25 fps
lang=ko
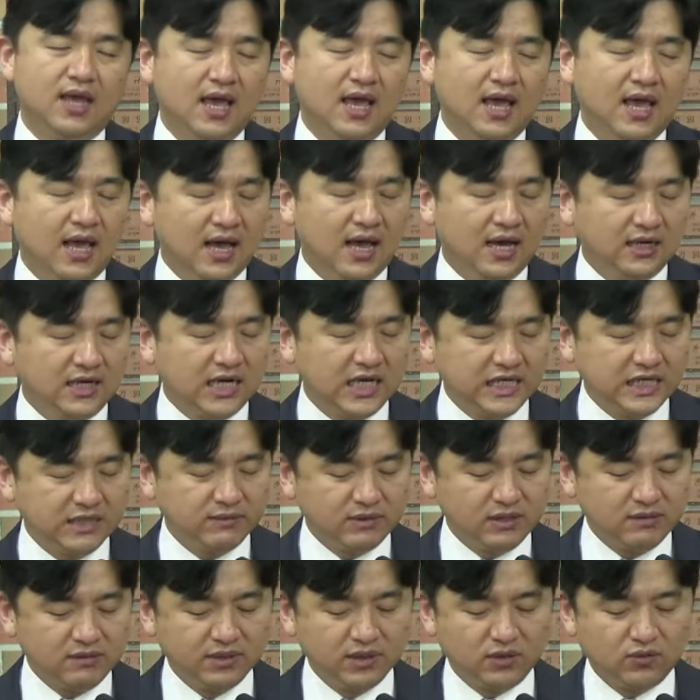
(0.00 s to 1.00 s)
하나님을
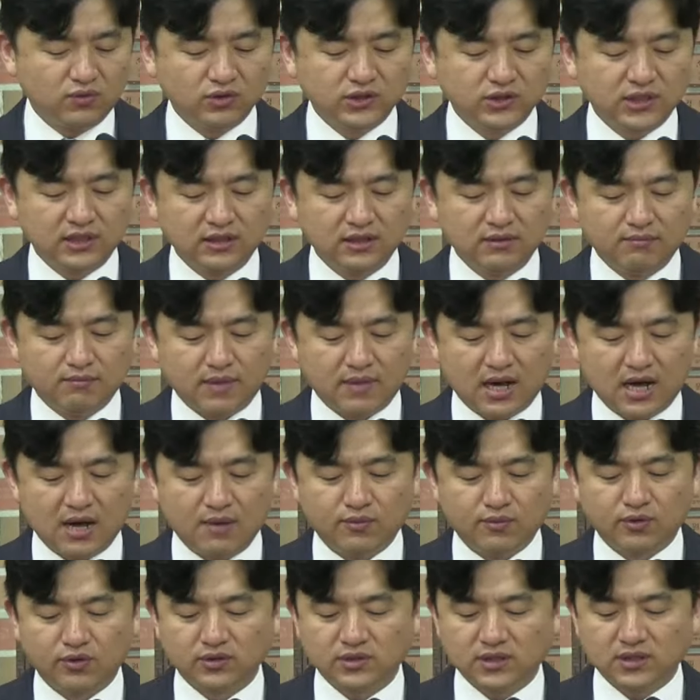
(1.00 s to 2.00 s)
믿고자 하는
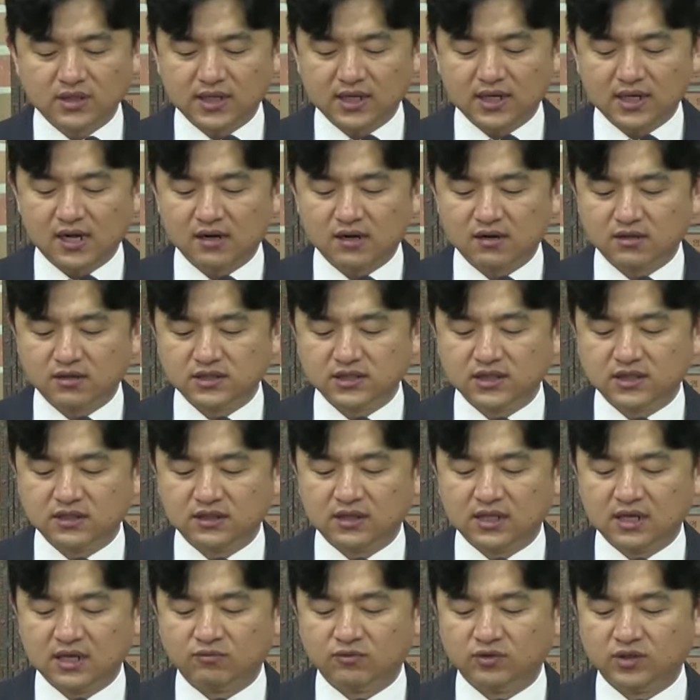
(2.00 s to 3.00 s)
마음으로 선택한 것이기
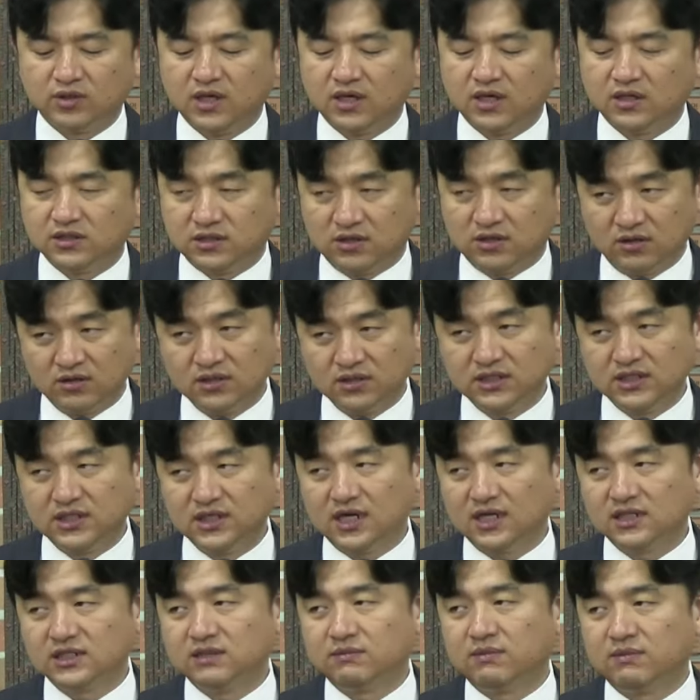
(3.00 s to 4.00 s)
때문에
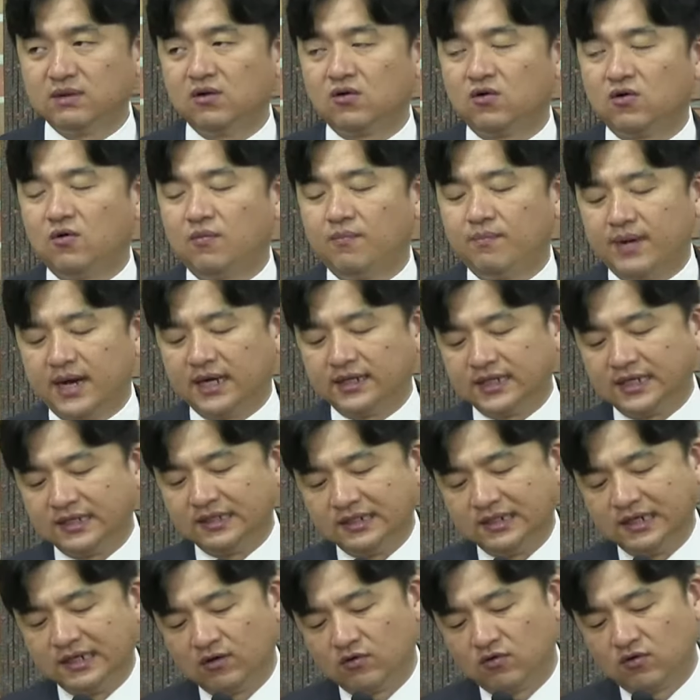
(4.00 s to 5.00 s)
정지하지 말고
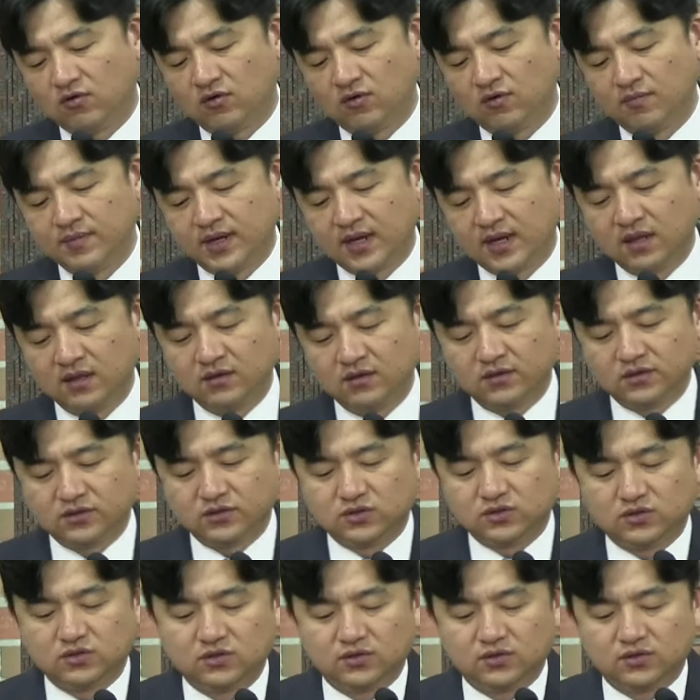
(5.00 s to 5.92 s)
받아들이라고 권면하는 것이죠.